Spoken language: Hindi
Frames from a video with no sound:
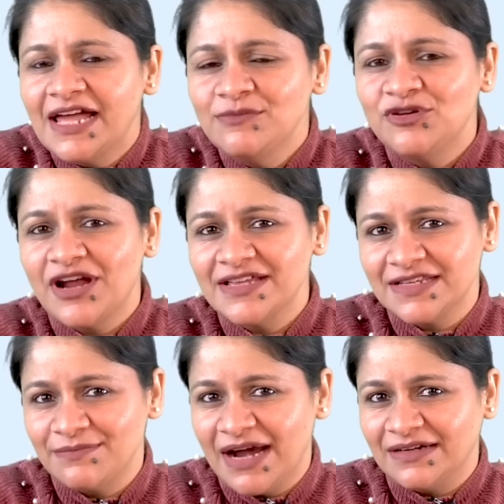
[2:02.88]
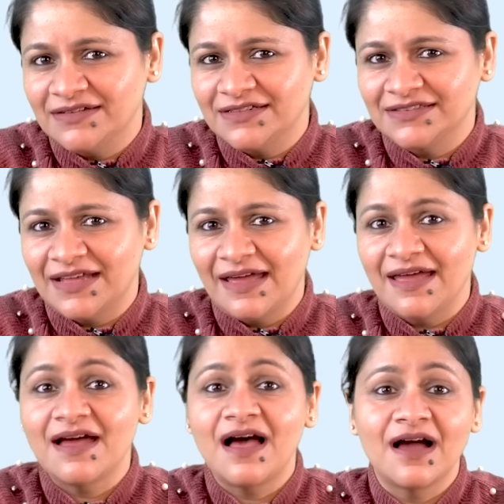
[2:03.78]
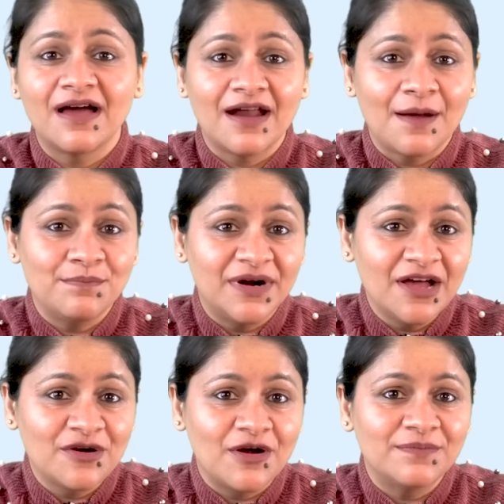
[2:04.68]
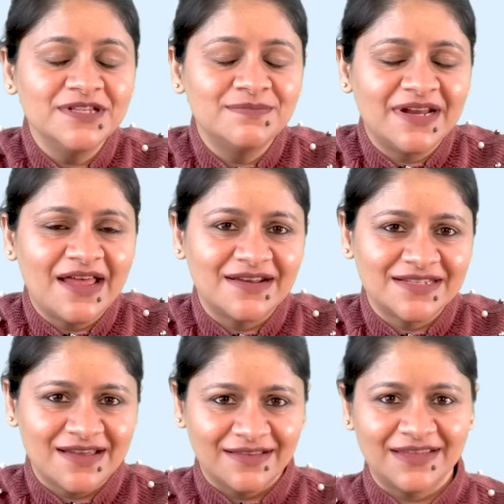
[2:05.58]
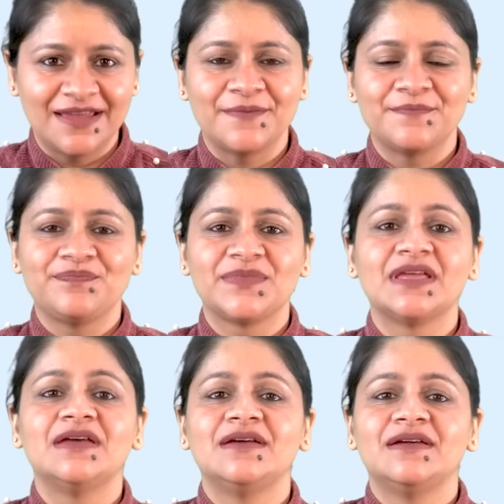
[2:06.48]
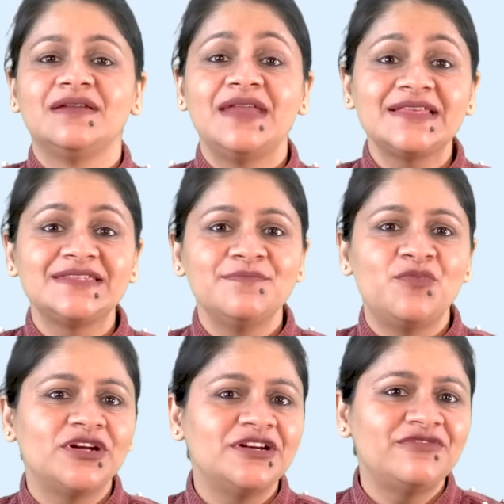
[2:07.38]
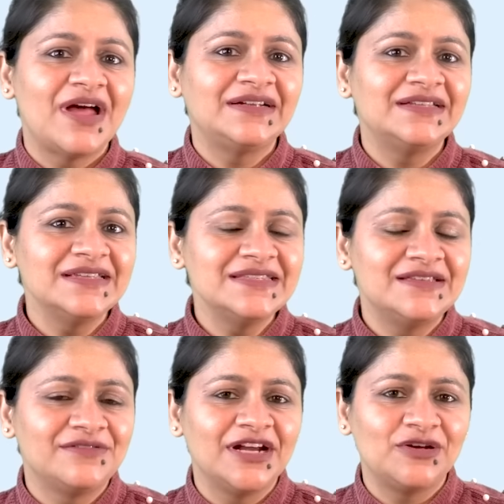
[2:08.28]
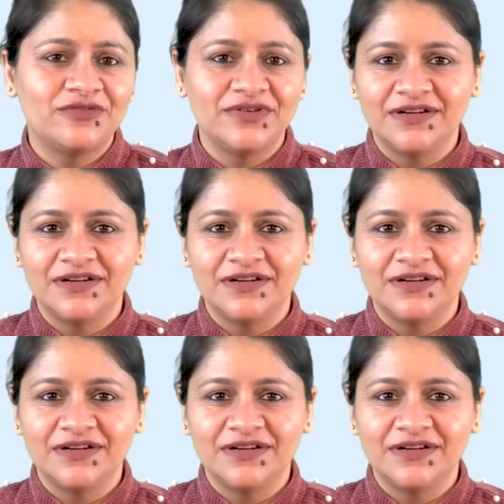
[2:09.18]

टाइम होराइजन मैटर करता है अगर आप बड़ा कॉपस बनाना चाहते हैं नेक्स्ट इंपॉर्टेंट फैक्टर इज द रेट ऑफ